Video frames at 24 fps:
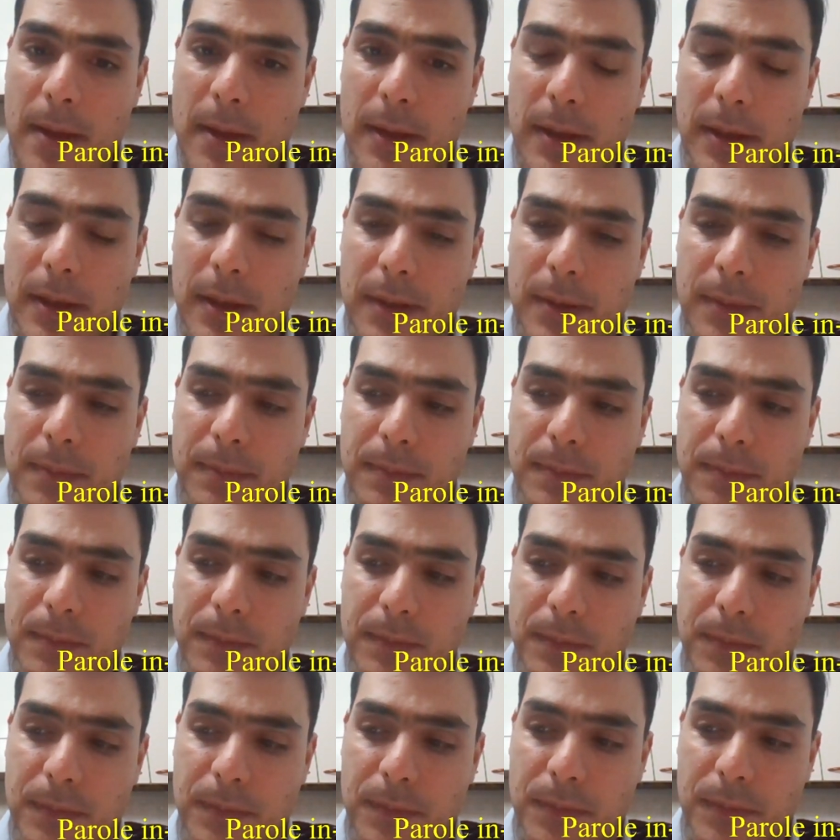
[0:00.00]
Ehm,
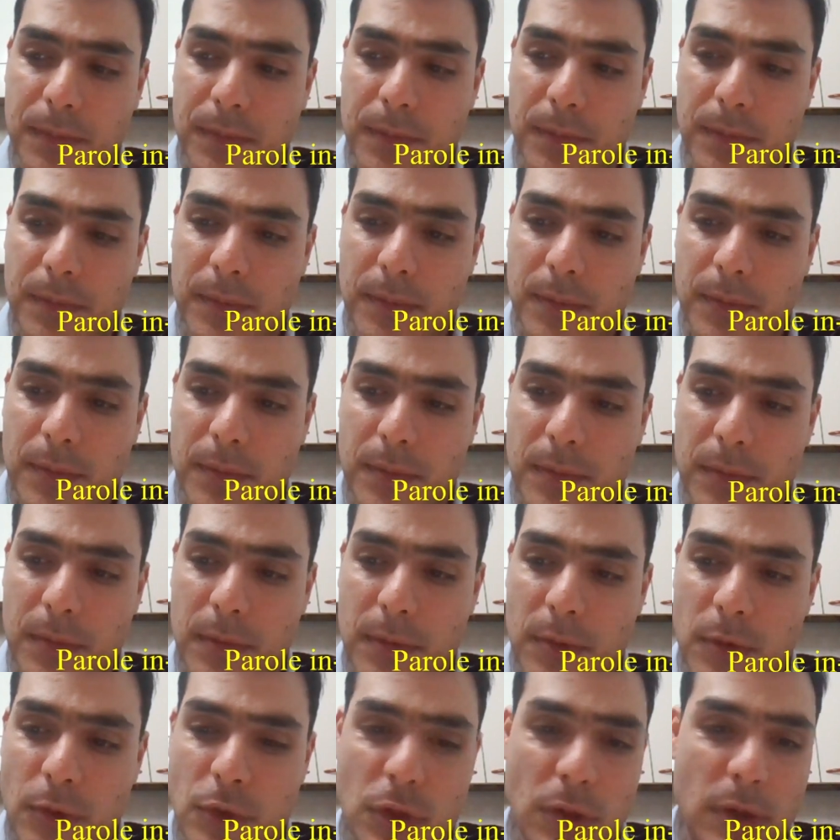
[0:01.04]

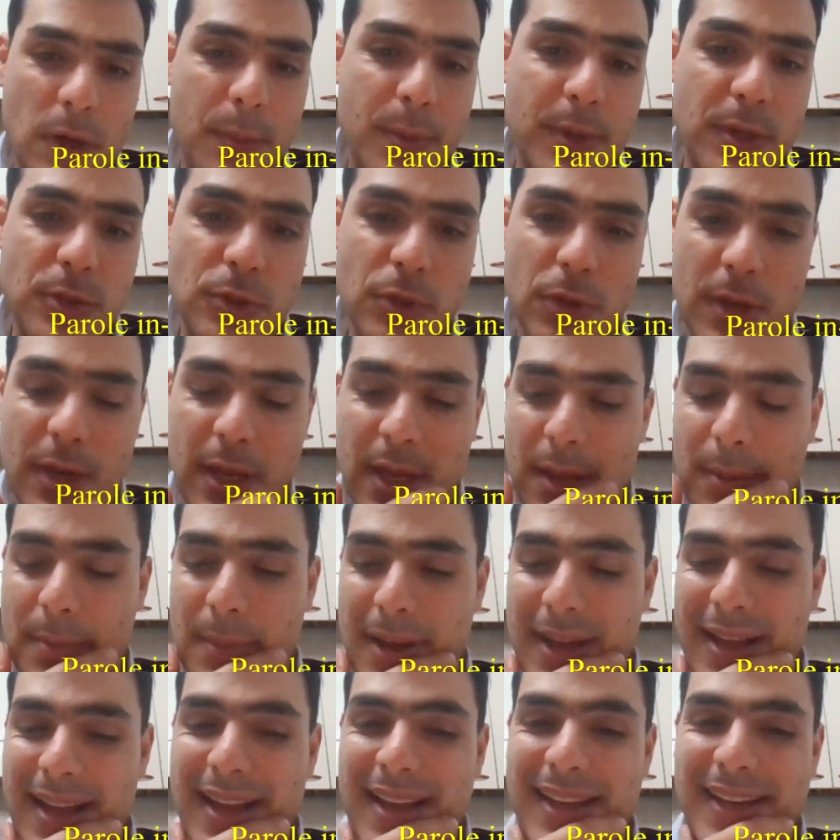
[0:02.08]
c'è una persona che
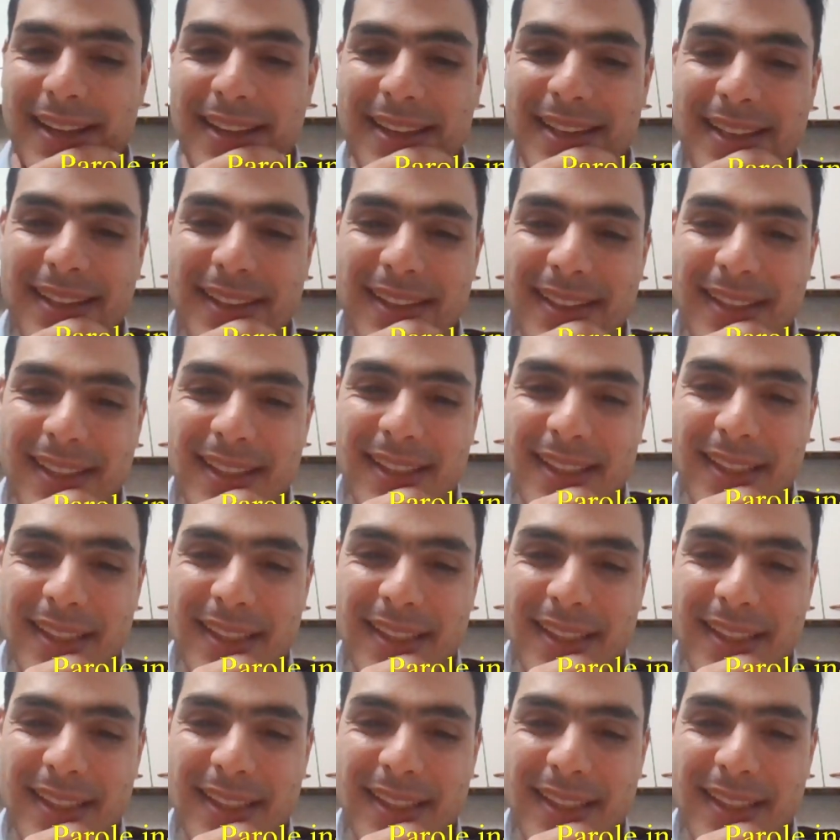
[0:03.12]
magari